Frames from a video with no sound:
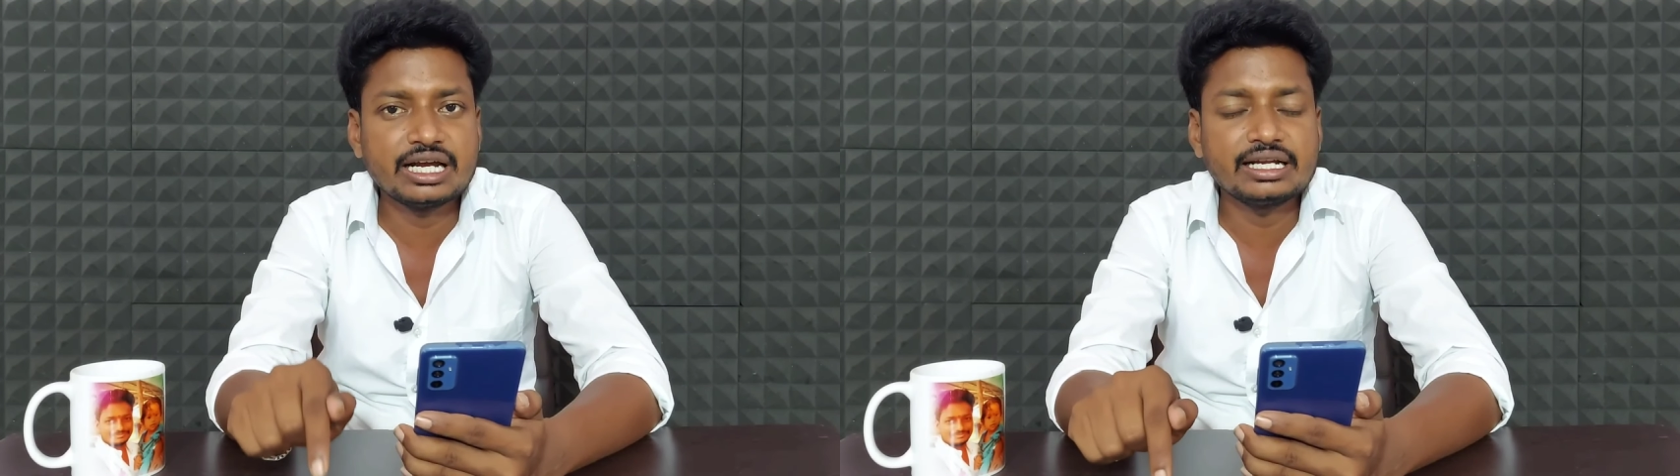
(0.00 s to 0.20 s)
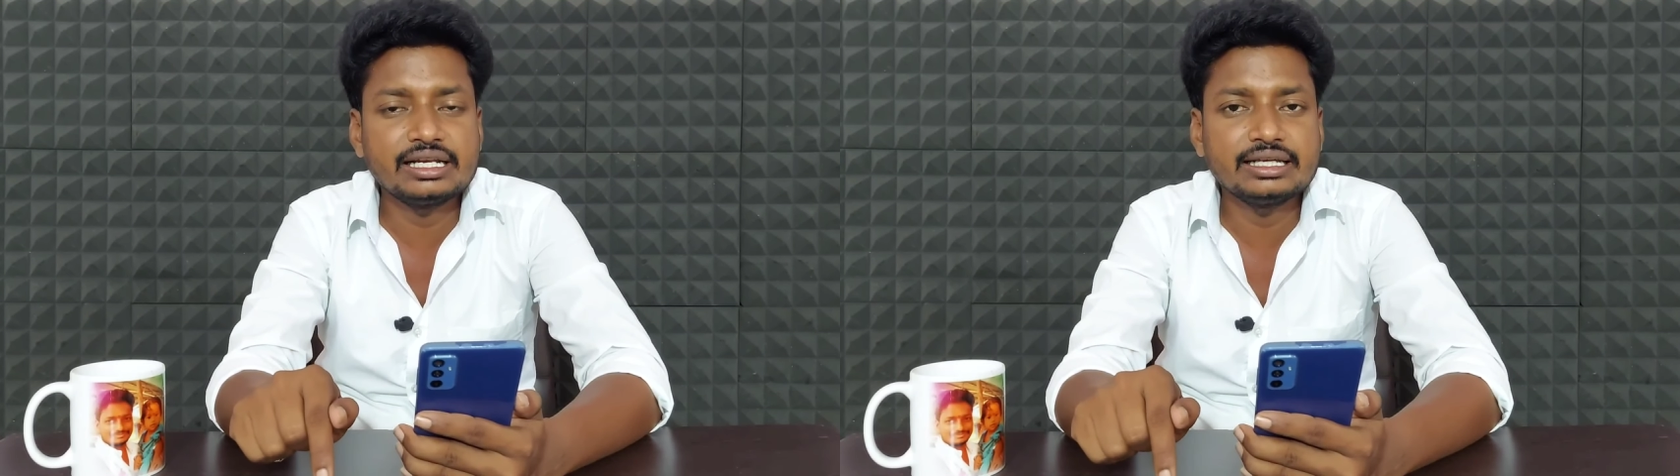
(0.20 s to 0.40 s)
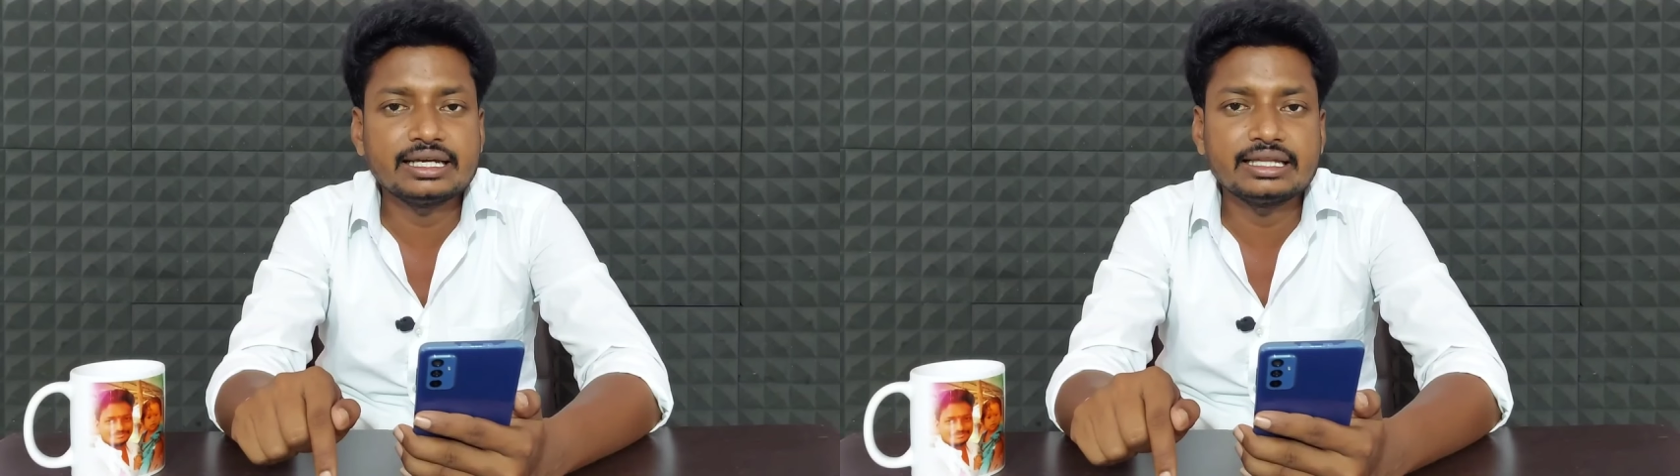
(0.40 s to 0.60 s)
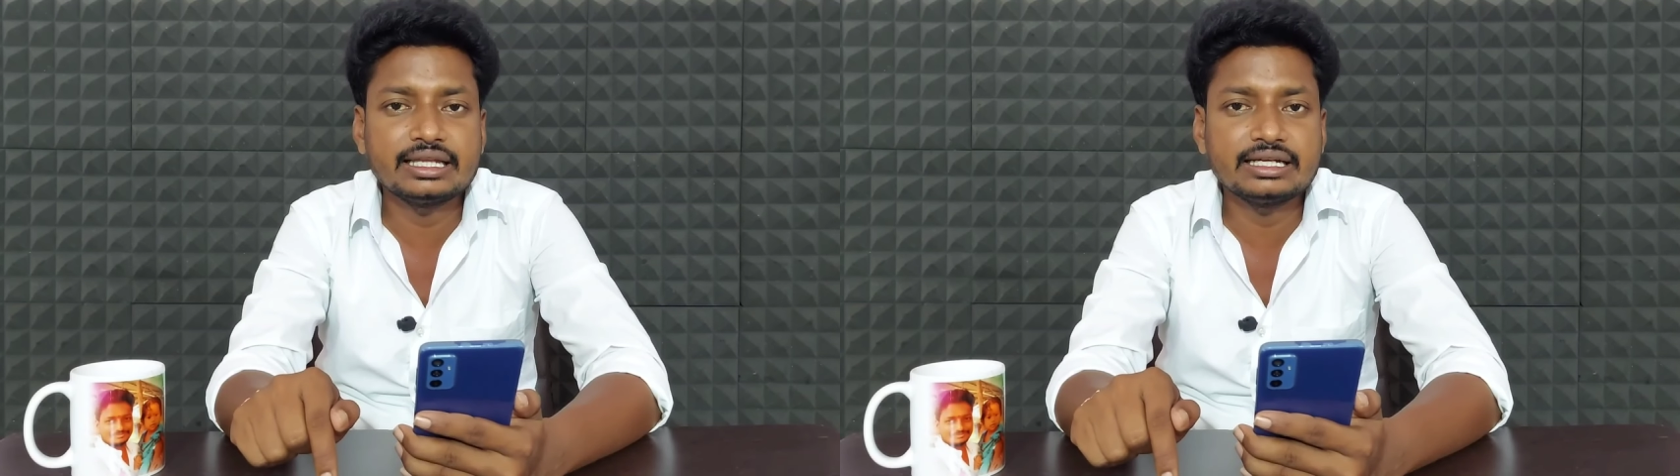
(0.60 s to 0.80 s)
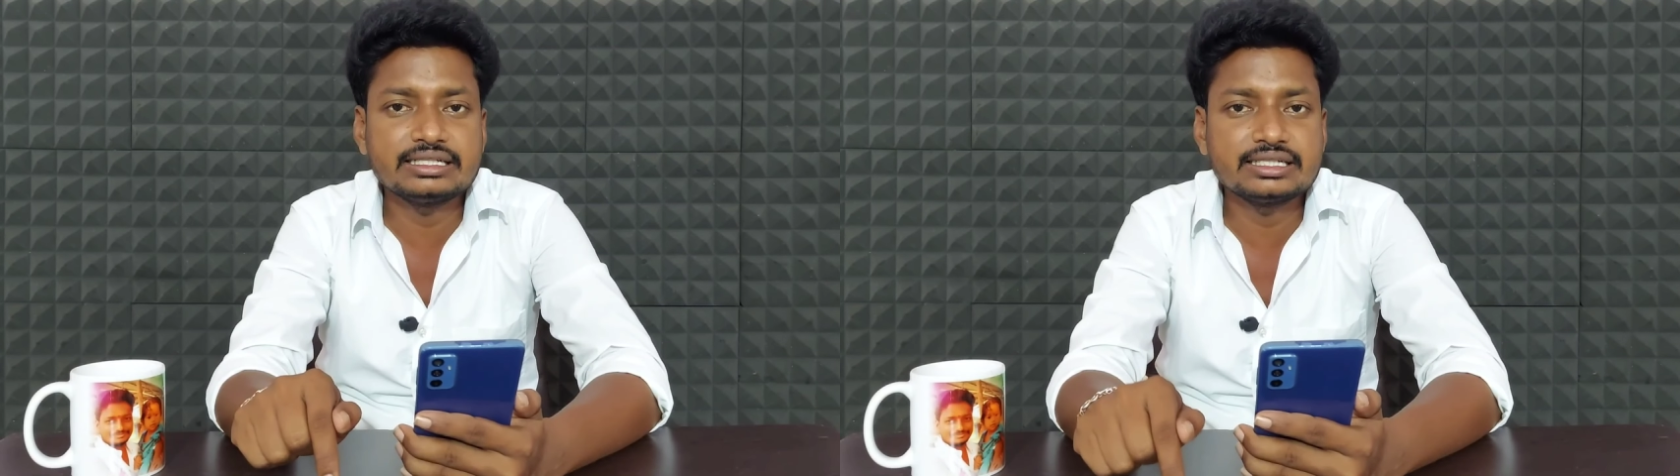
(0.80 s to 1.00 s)
ఛానల్ లింక్
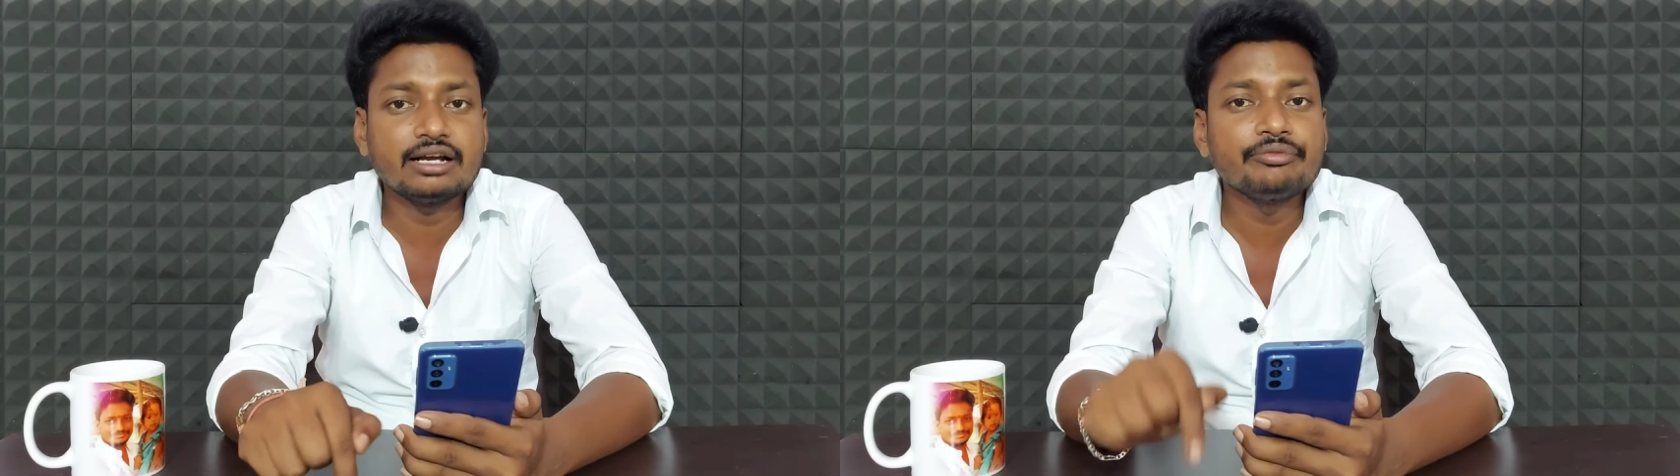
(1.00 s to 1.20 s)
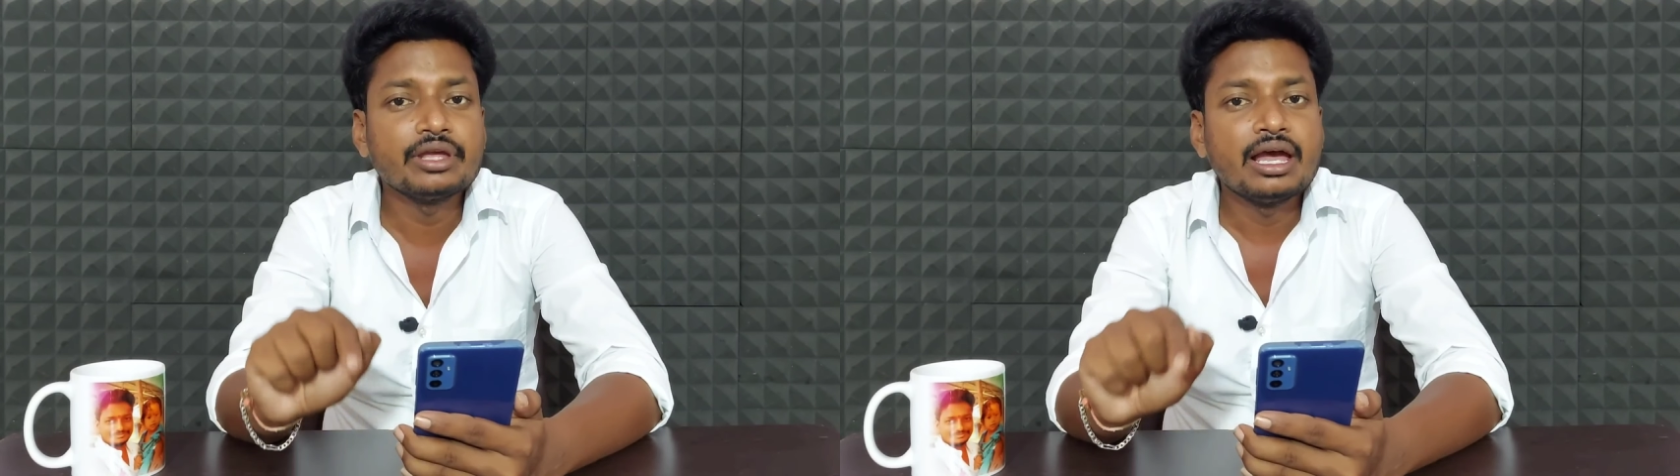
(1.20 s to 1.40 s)
అయితే ఇచ్చిన